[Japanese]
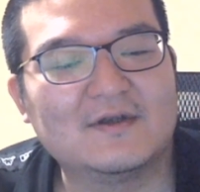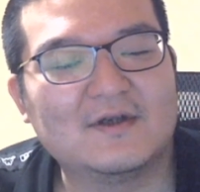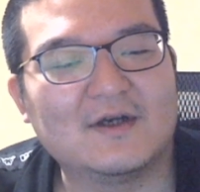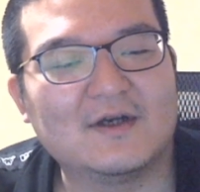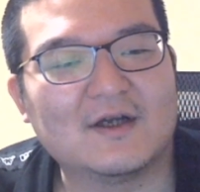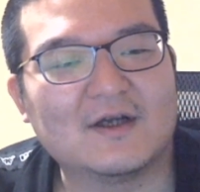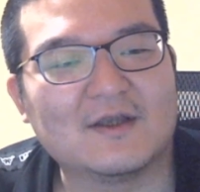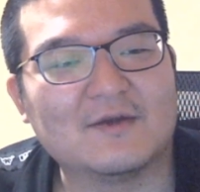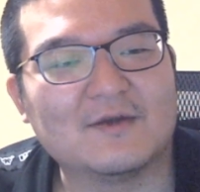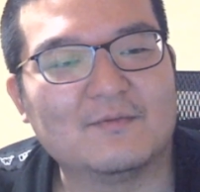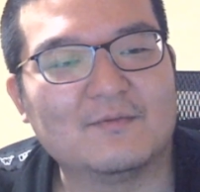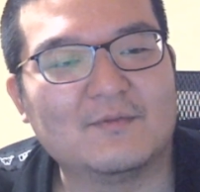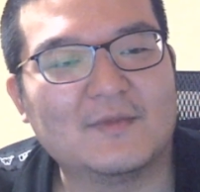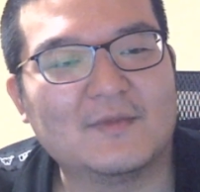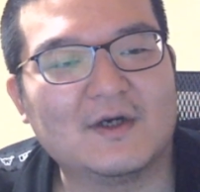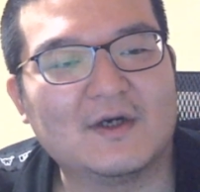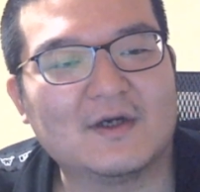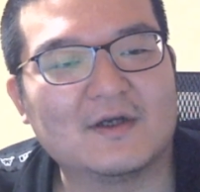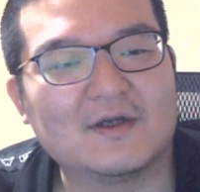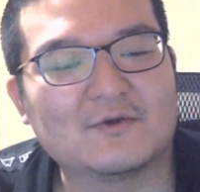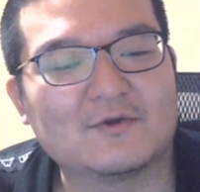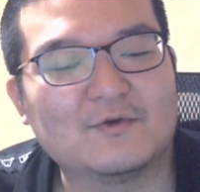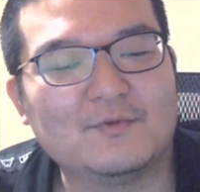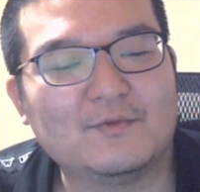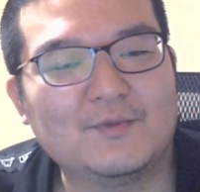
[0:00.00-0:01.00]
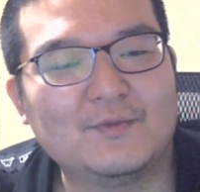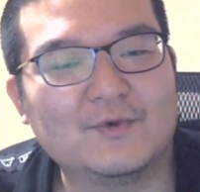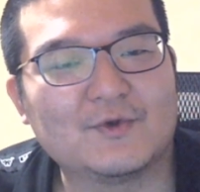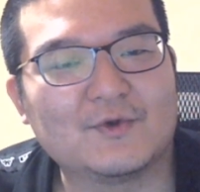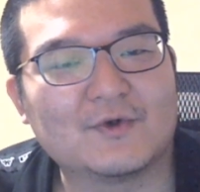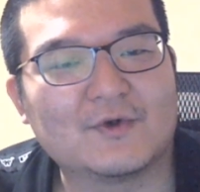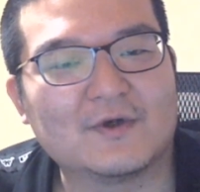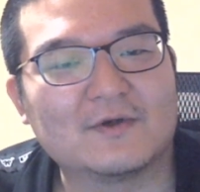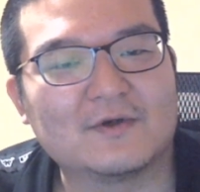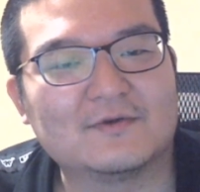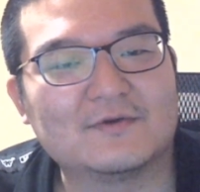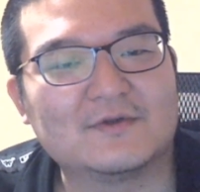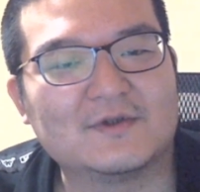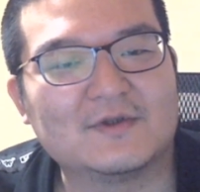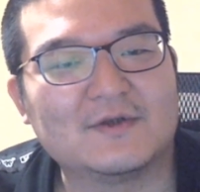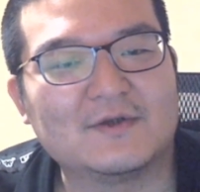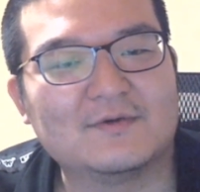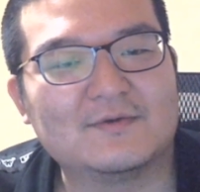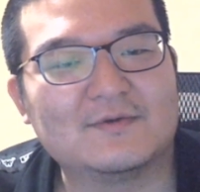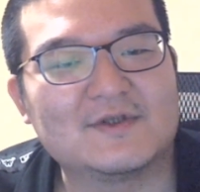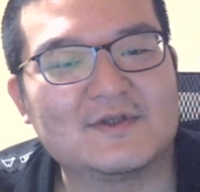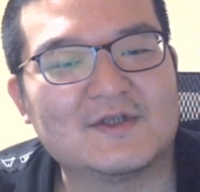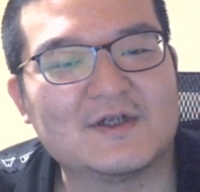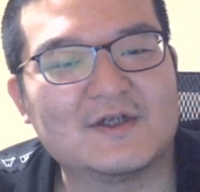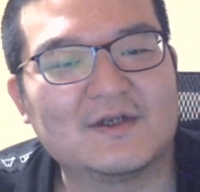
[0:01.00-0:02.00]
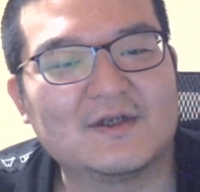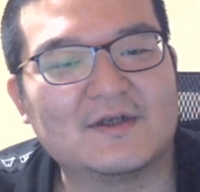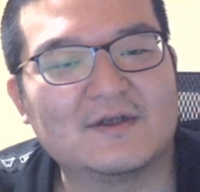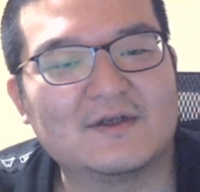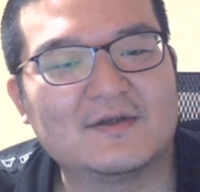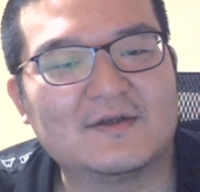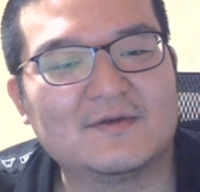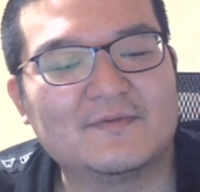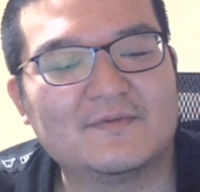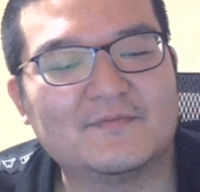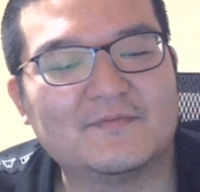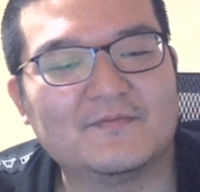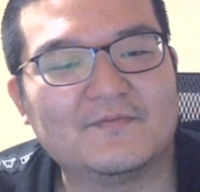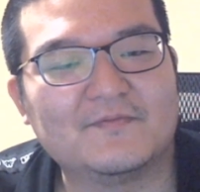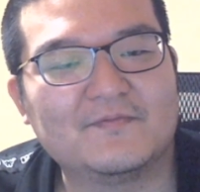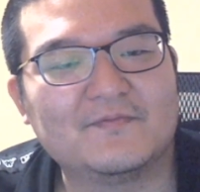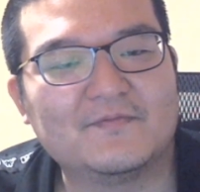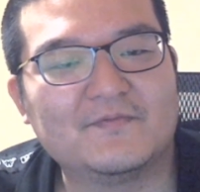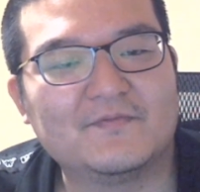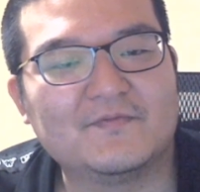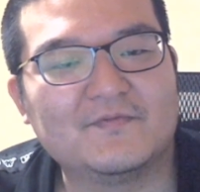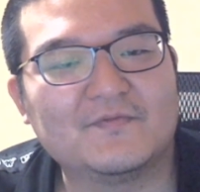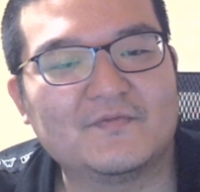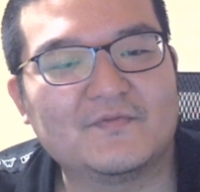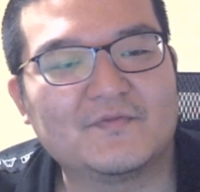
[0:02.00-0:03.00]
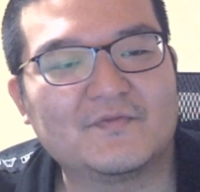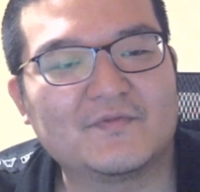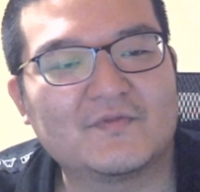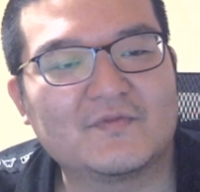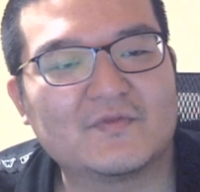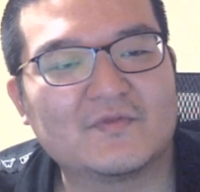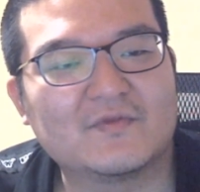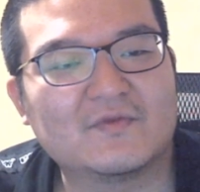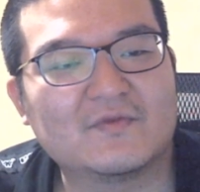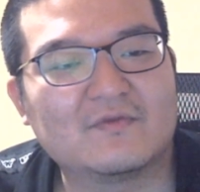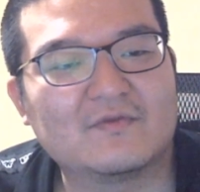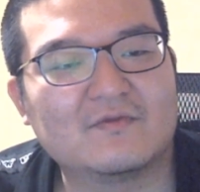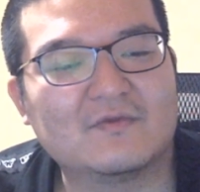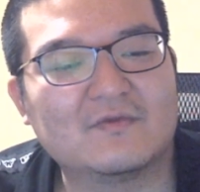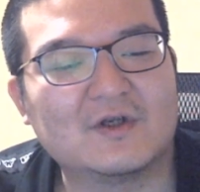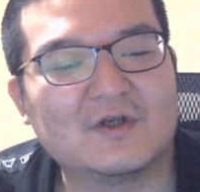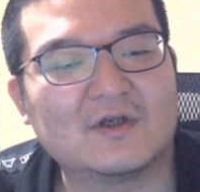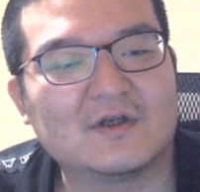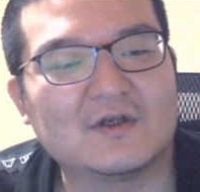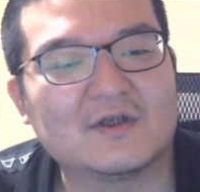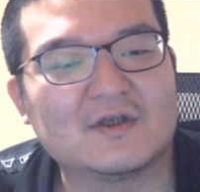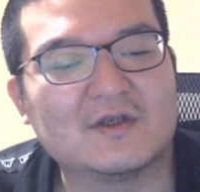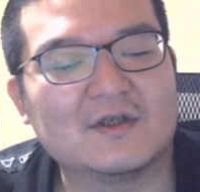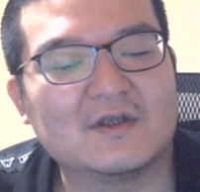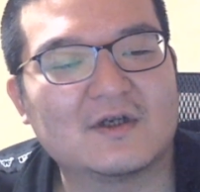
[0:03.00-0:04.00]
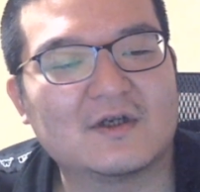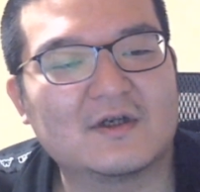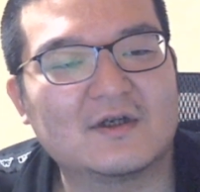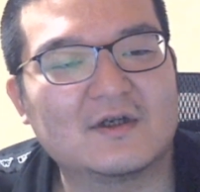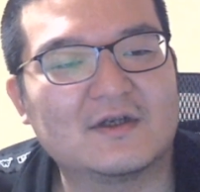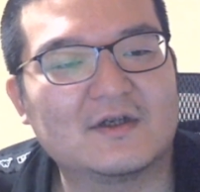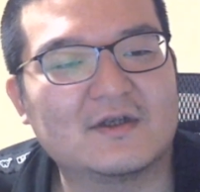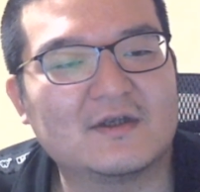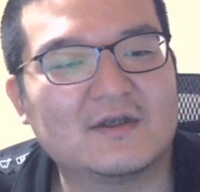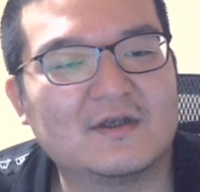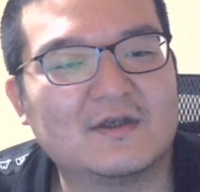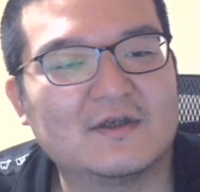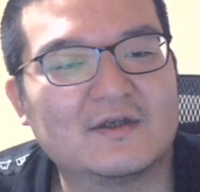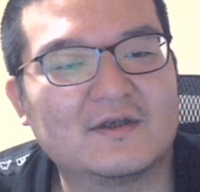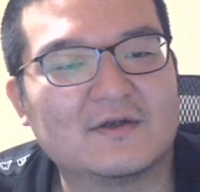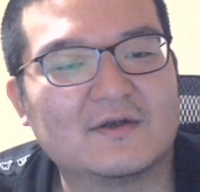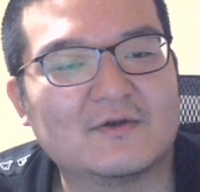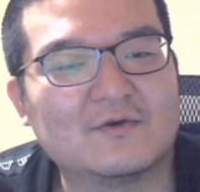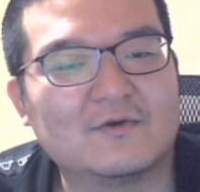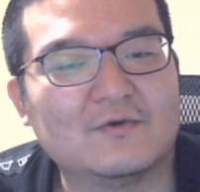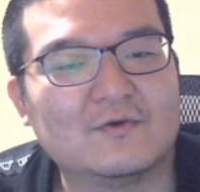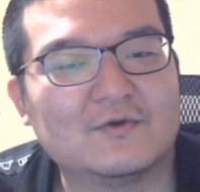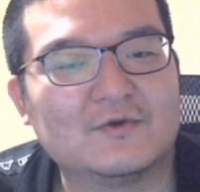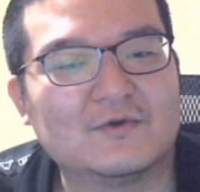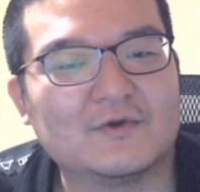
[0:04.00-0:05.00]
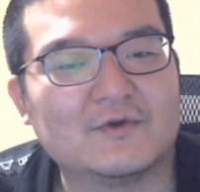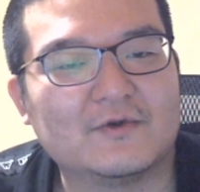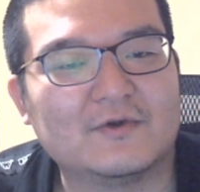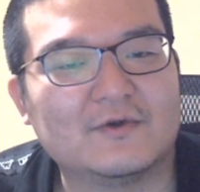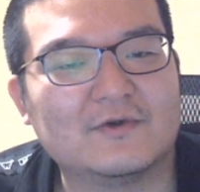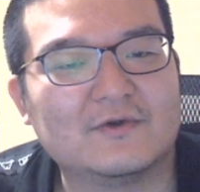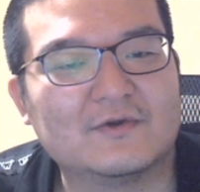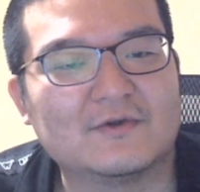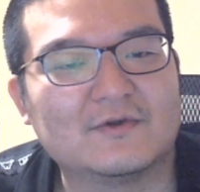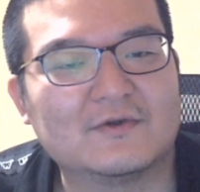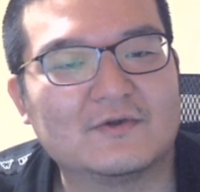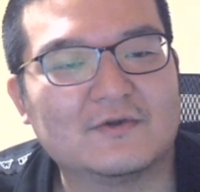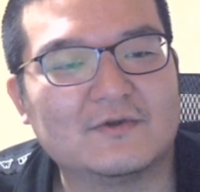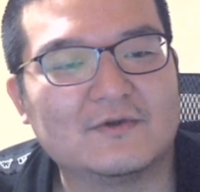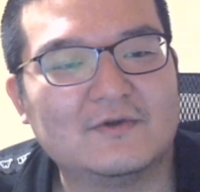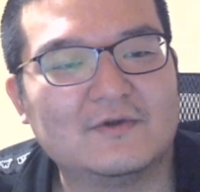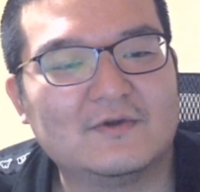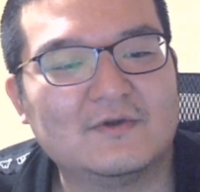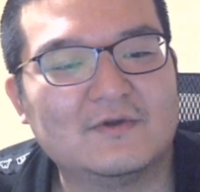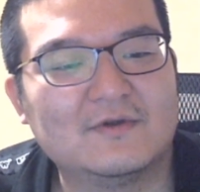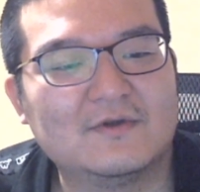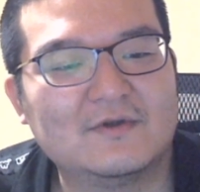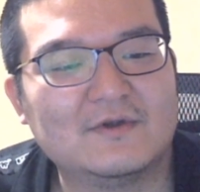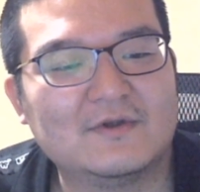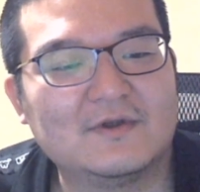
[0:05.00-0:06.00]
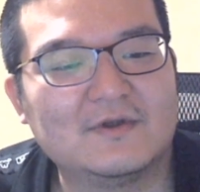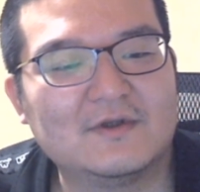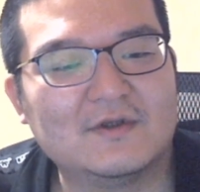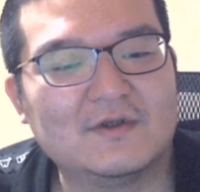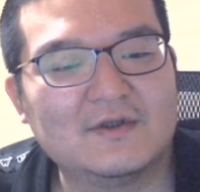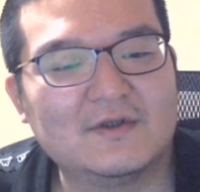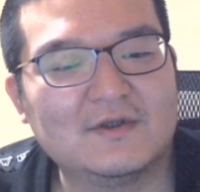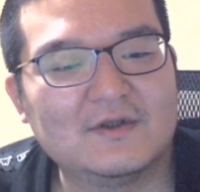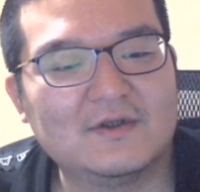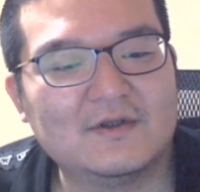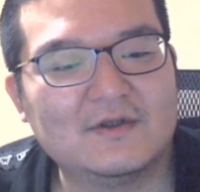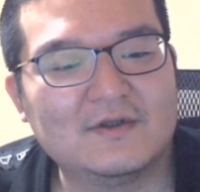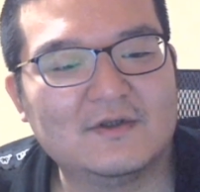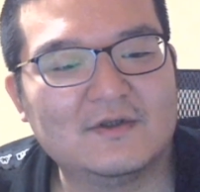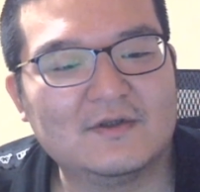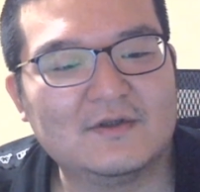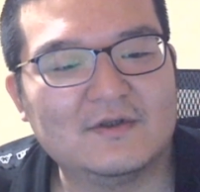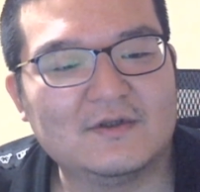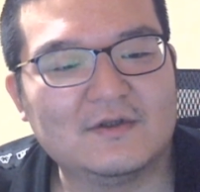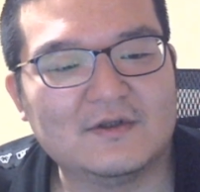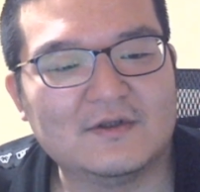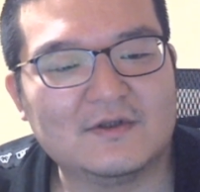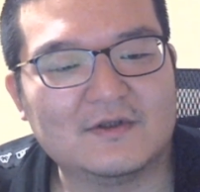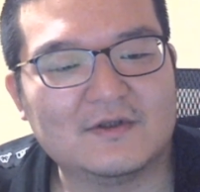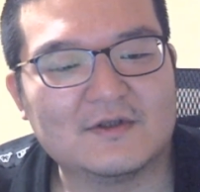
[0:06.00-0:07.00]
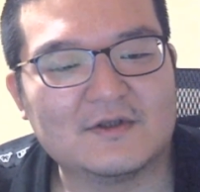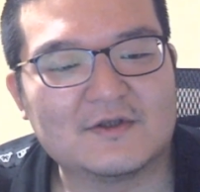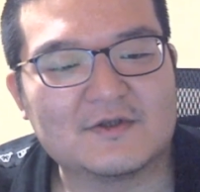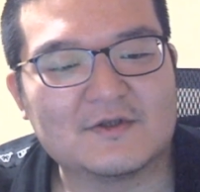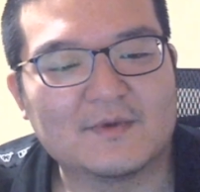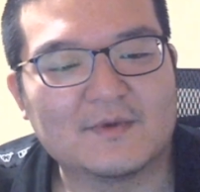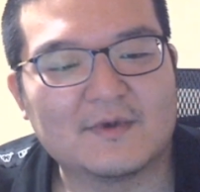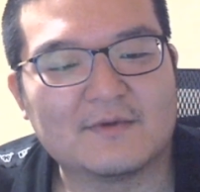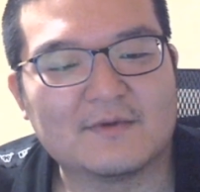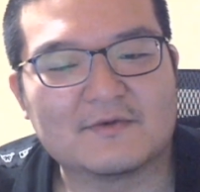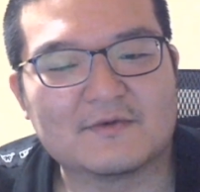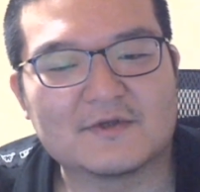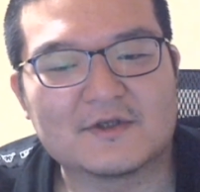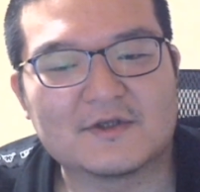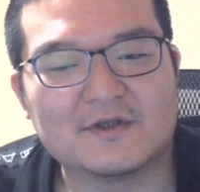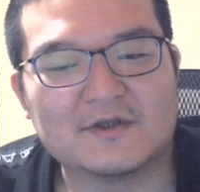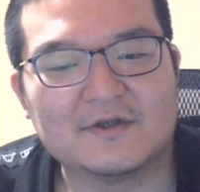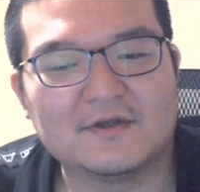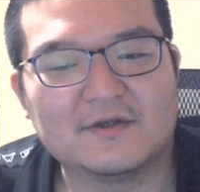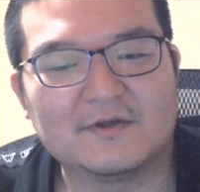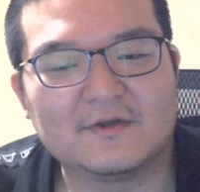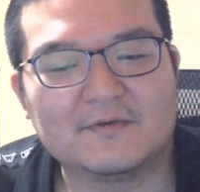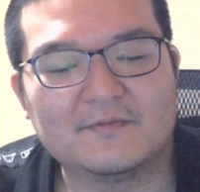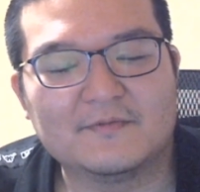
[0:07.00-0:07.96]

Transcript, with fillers: あれまあトッポとか食ってるしな、うん、まあ日高屋でこうドーンと行ってしまいましてね。